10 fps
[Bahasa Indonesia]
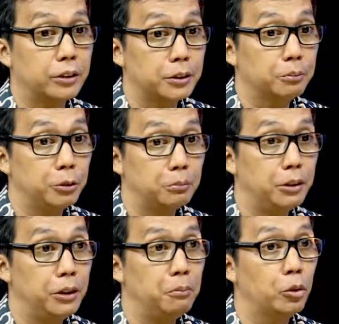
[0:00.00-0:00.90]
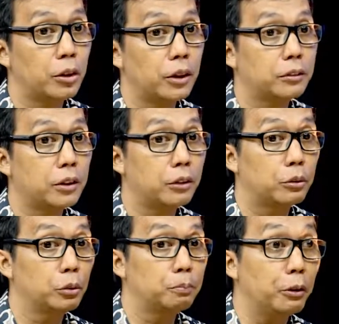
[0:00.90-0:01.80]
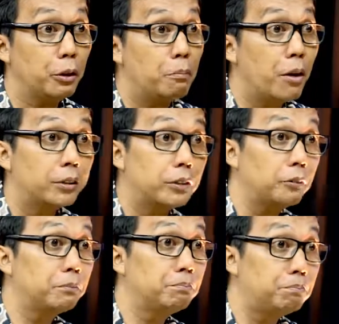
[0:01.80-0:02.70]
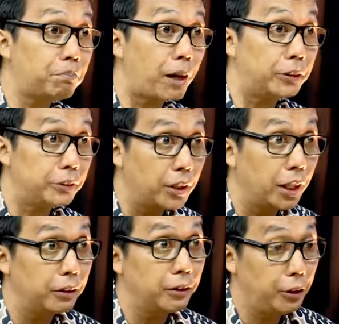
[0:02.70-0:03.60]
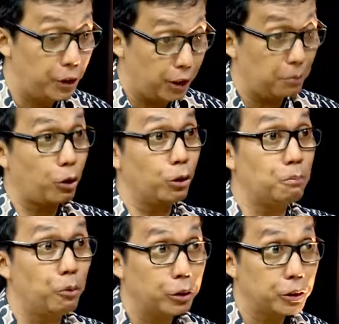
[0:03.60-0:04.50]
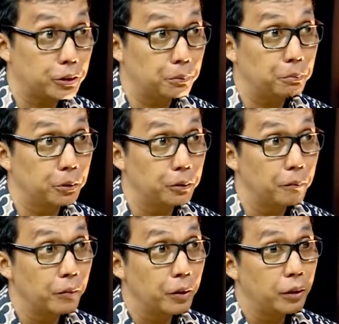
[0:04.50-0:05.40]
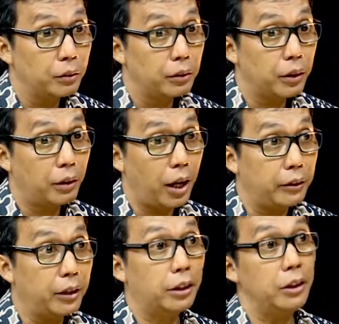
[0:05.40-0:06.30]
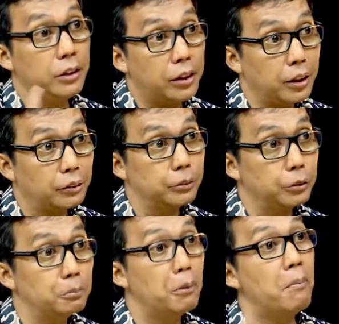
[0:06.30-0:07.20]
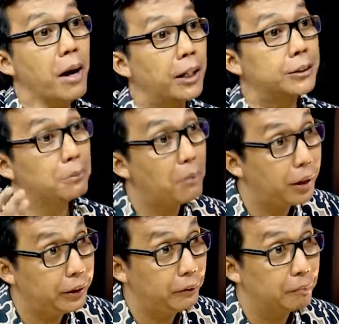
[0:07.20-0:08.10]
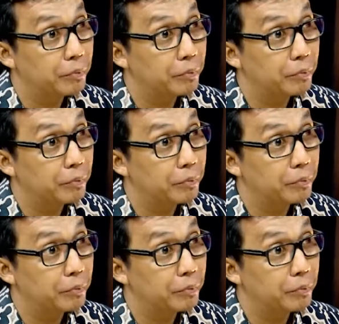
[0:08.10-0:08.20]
tersebut menimbulkan satu perdebatan panjang hmm. di dalam kelompok tersebut hmm. dan ada keinginan untuk membalas hmm. kembali